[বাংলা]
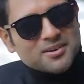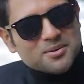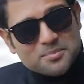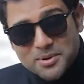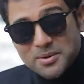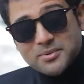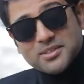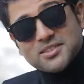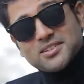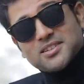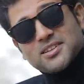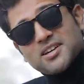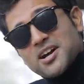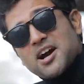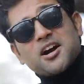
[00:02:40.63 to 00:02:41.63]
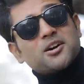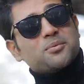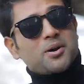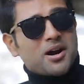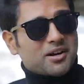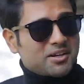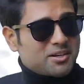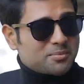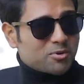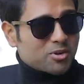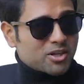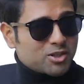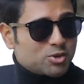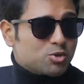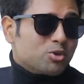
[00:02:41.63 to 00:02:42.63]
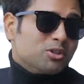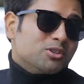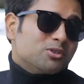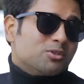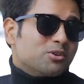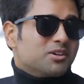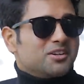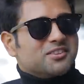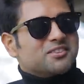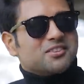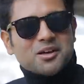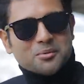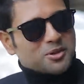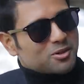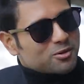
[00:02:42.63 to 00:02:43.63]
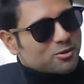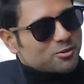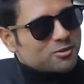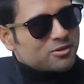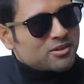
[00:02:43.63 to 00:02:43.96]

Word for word: প্রেমেতে খাট ভাঙলে পরে চরিত্রহীন দাবি করো